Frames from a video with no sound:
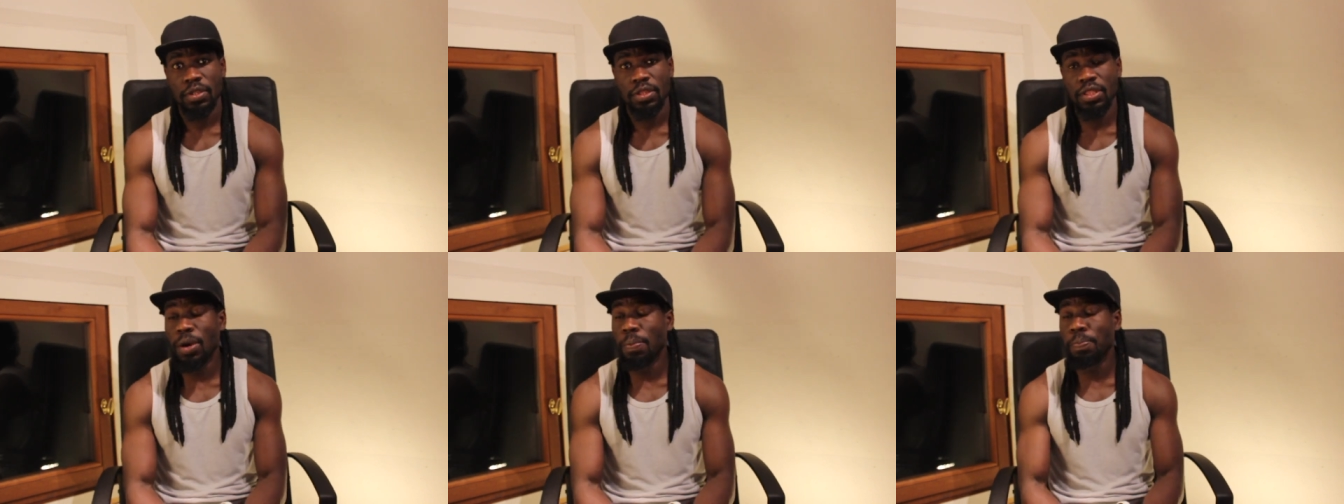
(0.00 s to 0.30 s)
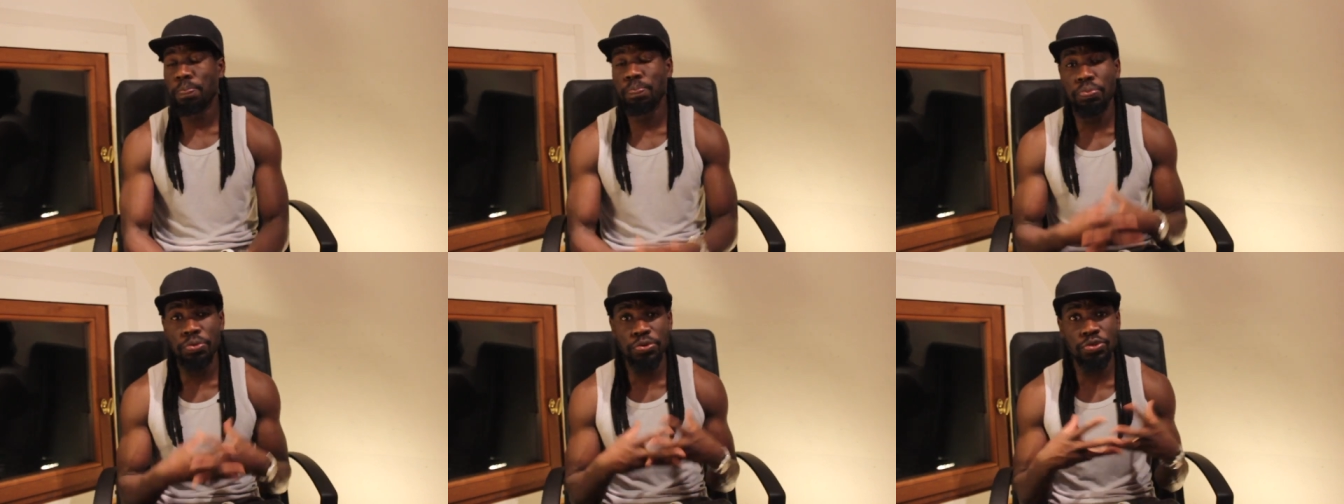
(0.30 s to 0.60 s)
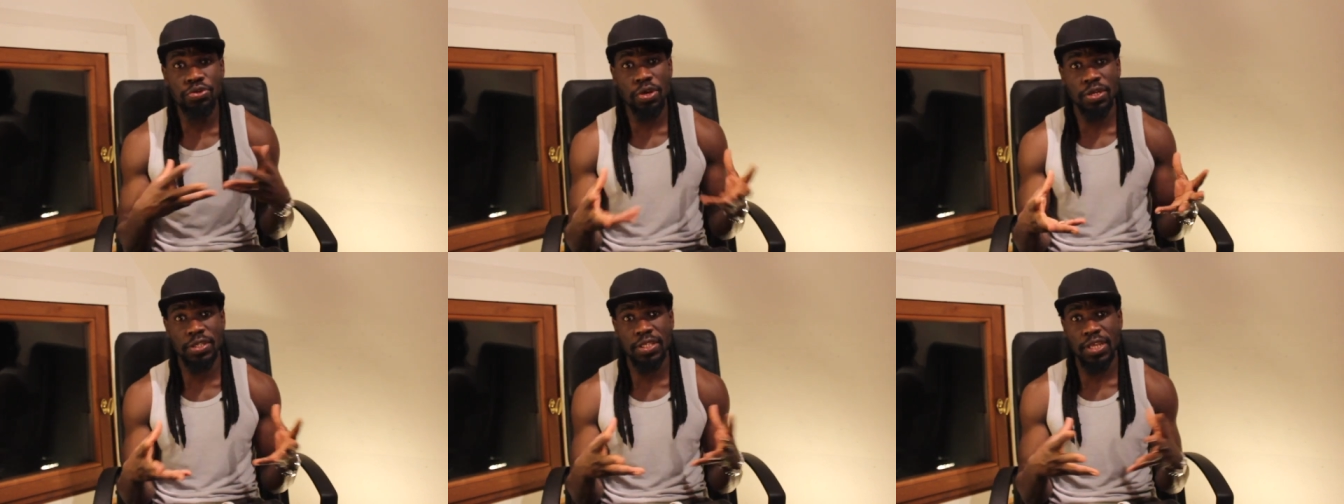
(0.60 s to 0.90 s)
dans
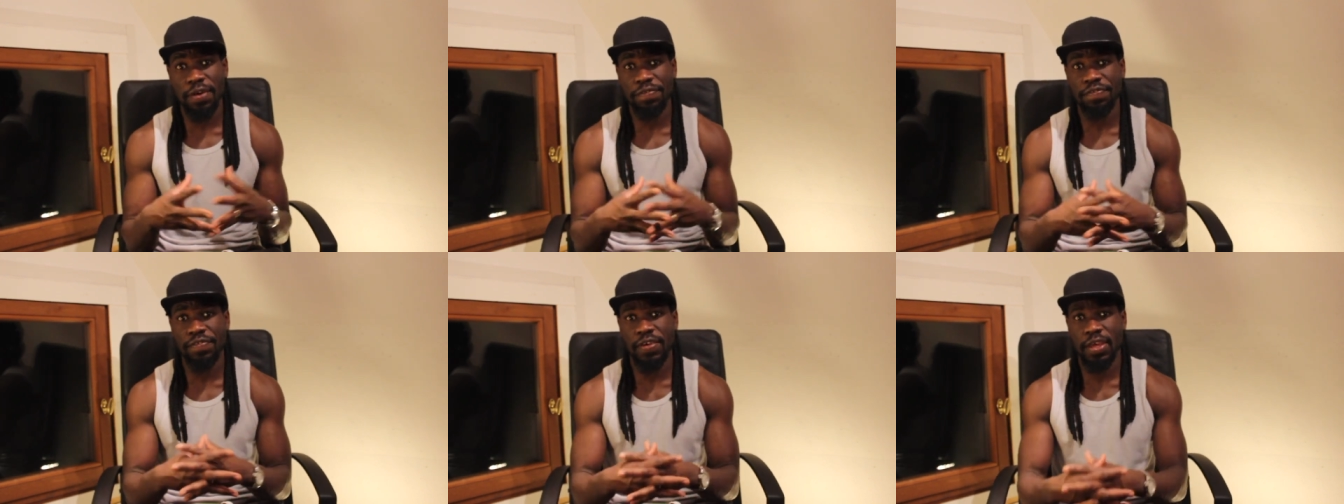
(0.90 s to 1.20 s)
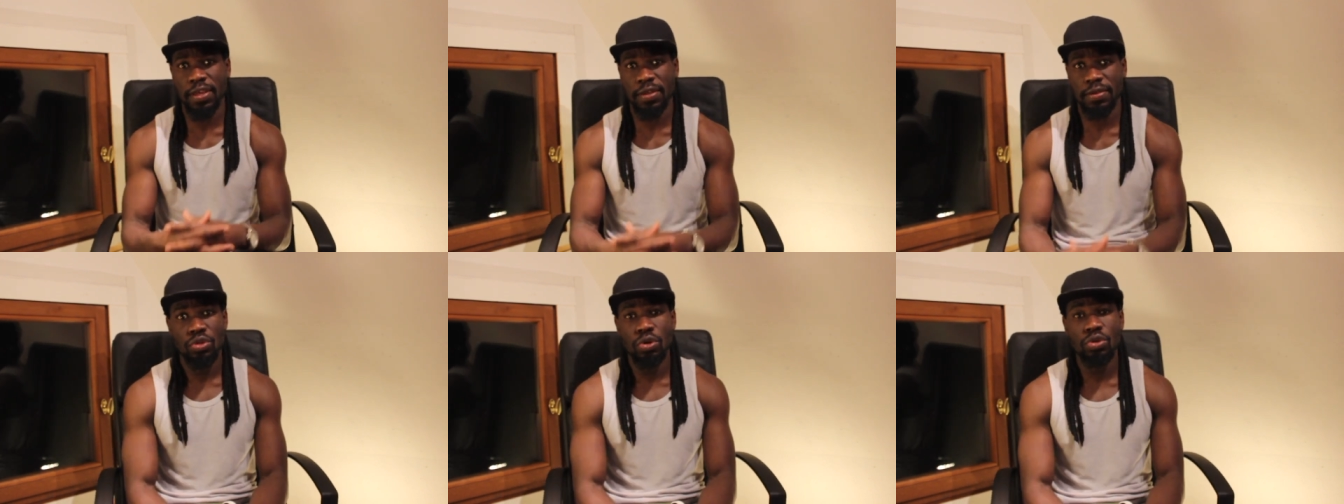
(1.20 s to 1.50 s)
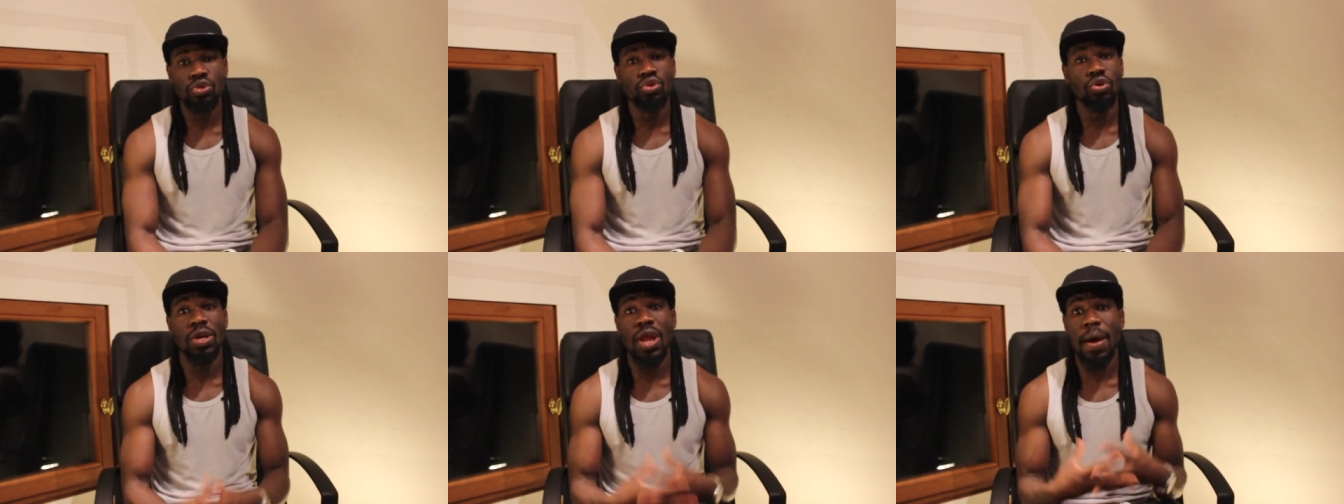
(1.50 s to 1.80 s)
plusieurs affaires
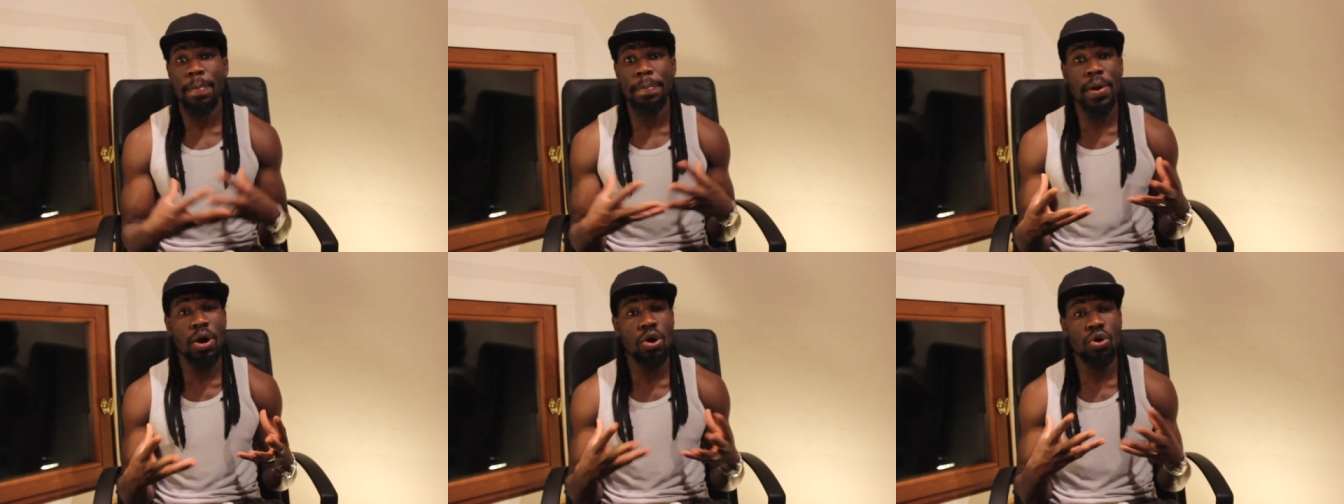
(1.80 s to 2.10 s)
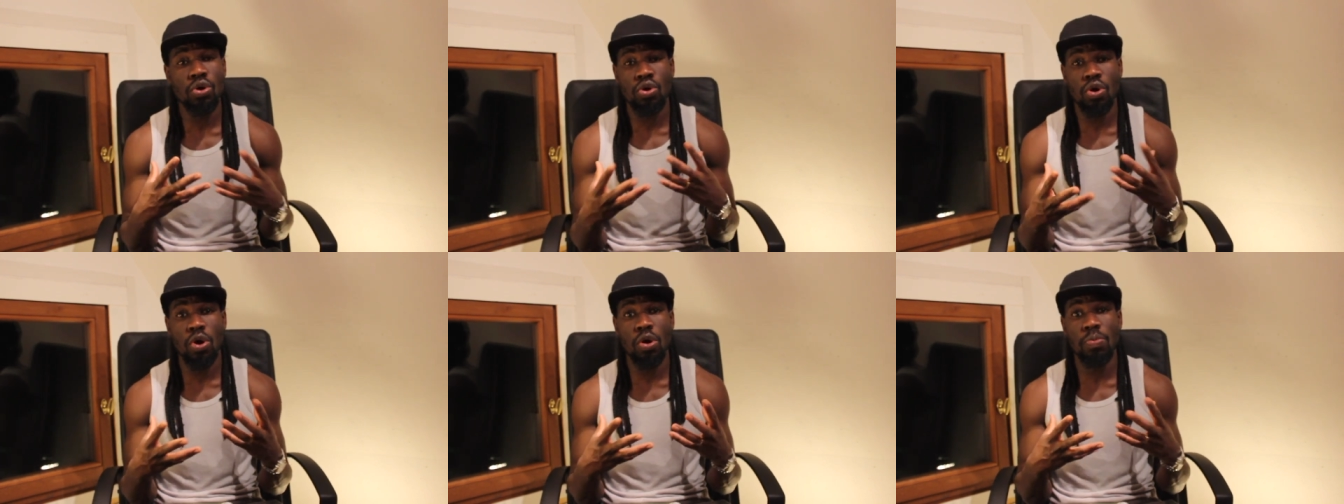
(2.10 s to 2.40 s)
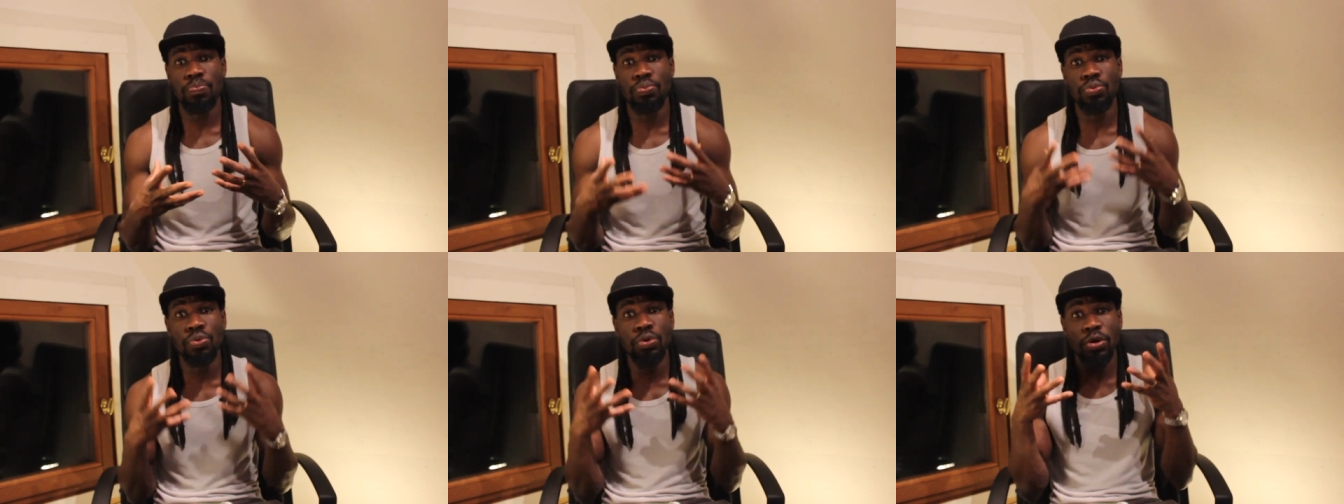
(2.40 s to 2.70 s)
dont on n'a pas
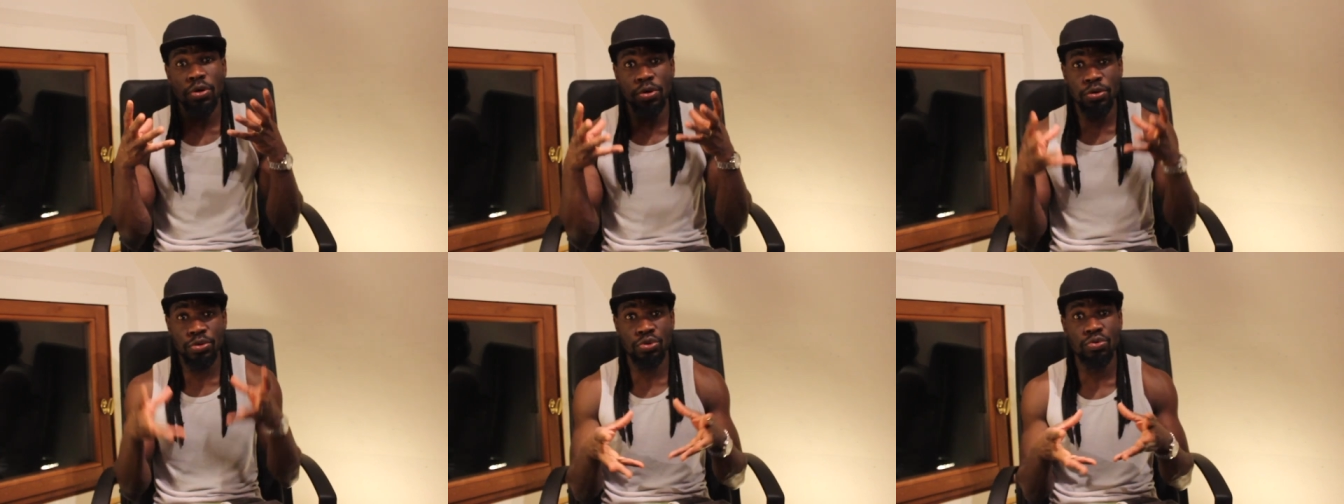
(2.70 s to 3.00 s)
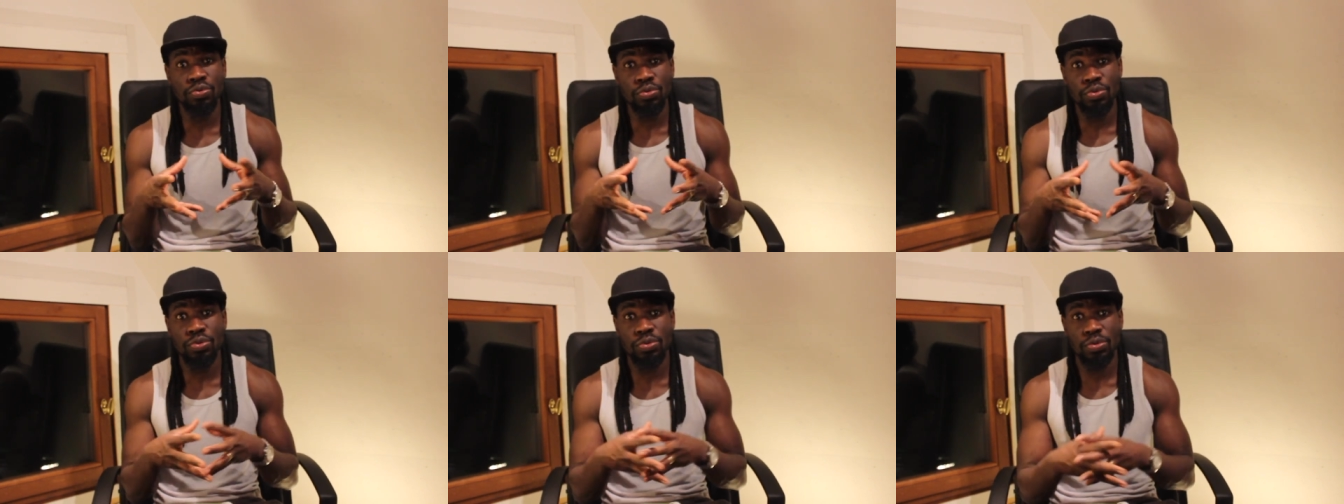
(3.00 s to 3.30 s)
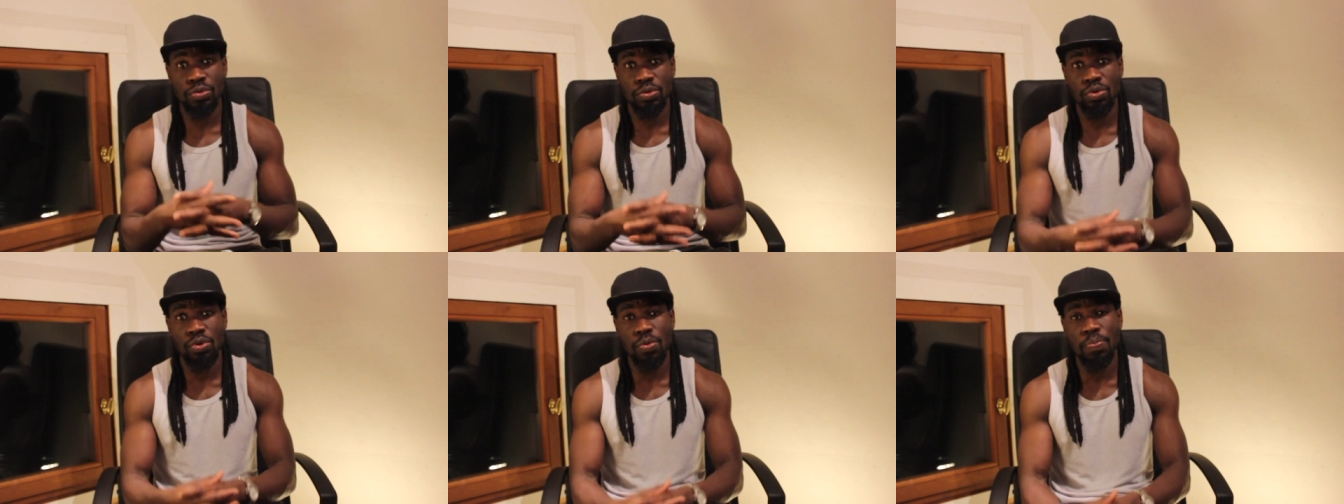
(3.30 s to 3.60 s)
encore pu résoudre
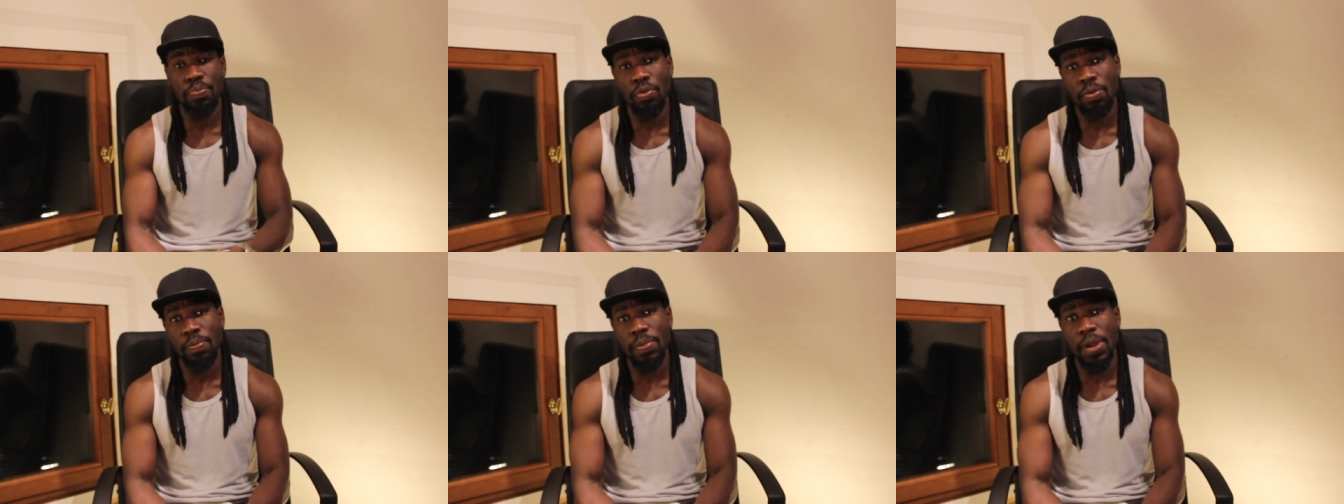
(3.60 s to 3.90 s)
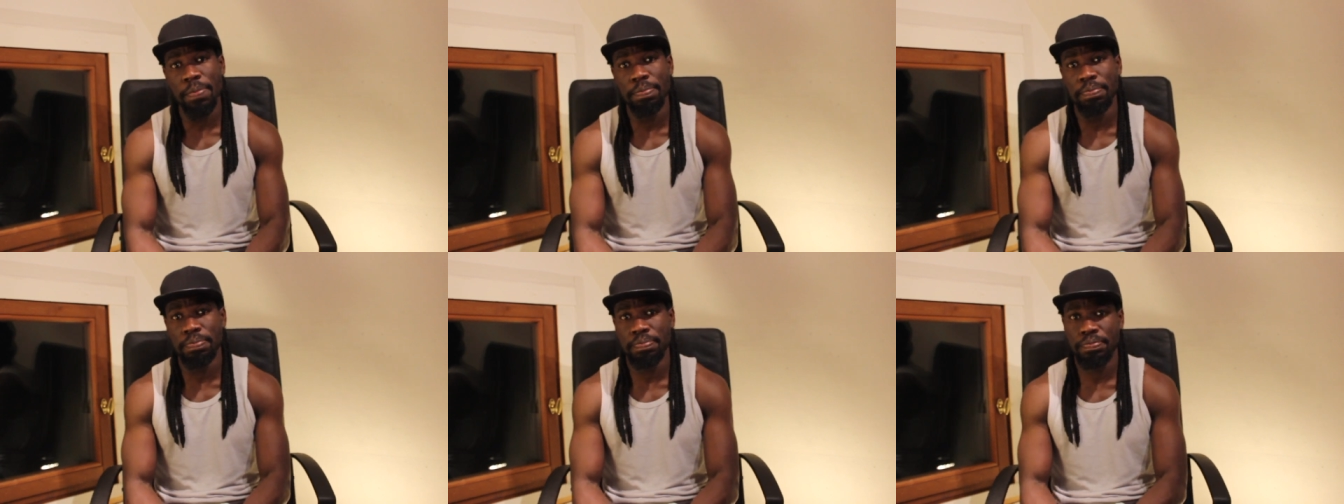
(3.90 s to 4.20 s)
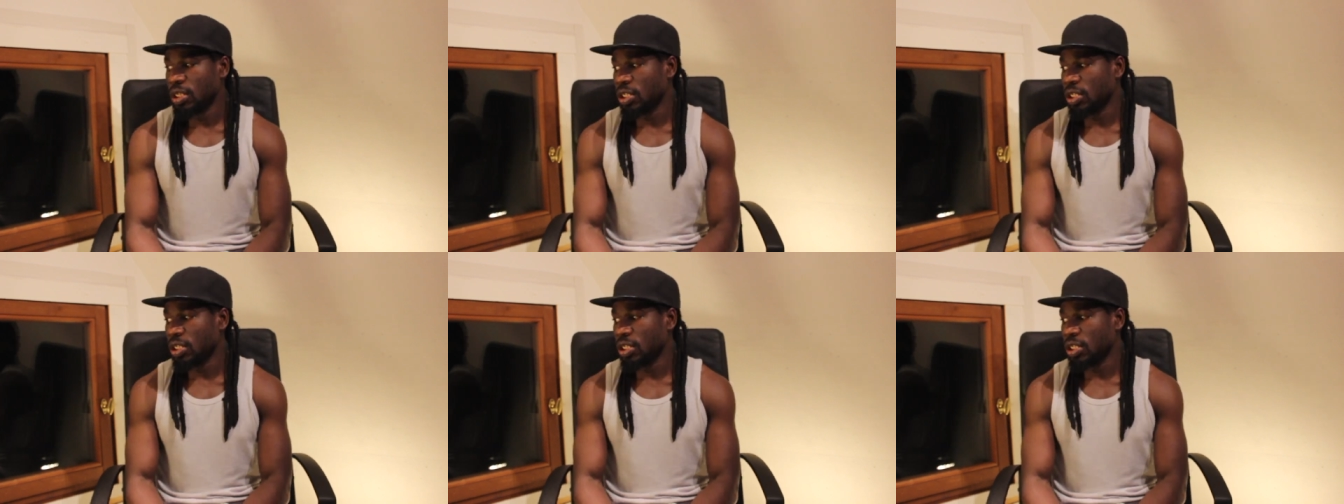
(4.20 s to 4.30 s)
le problème.